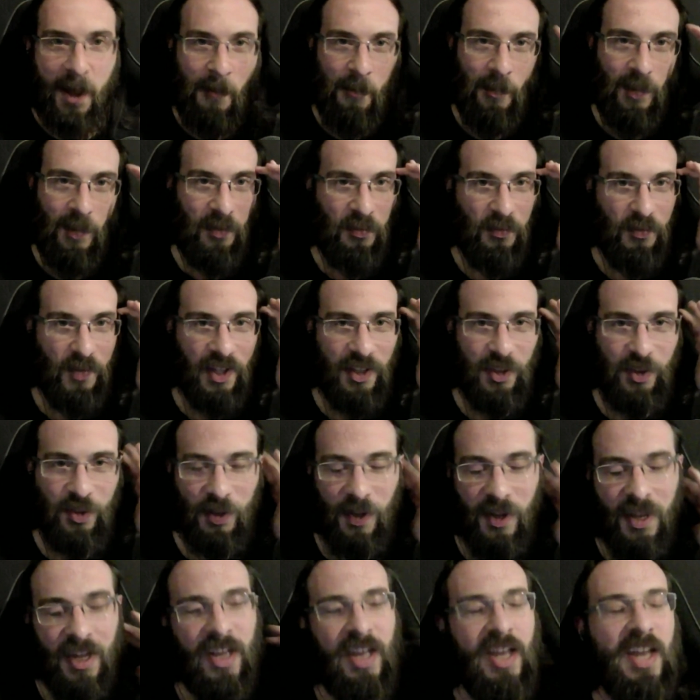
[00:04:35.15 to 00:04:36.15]
Perfetto.
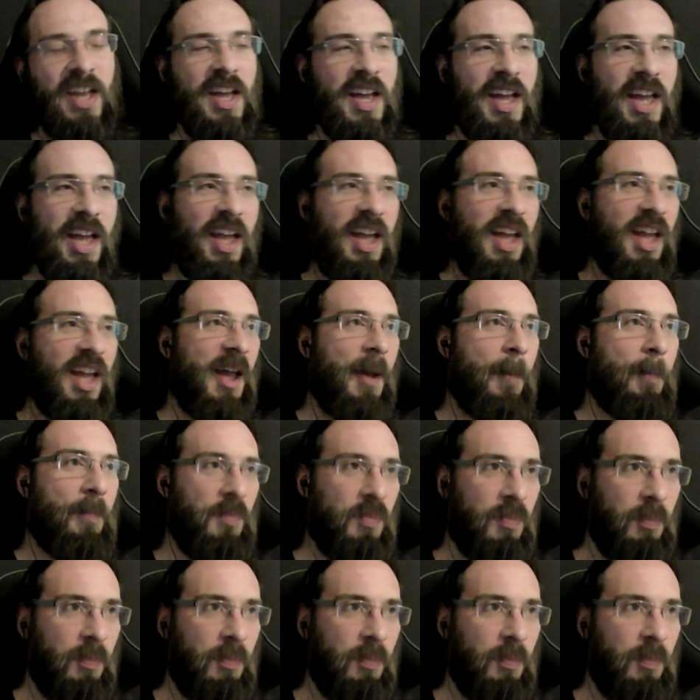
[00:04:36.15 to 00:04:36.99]
Ehm,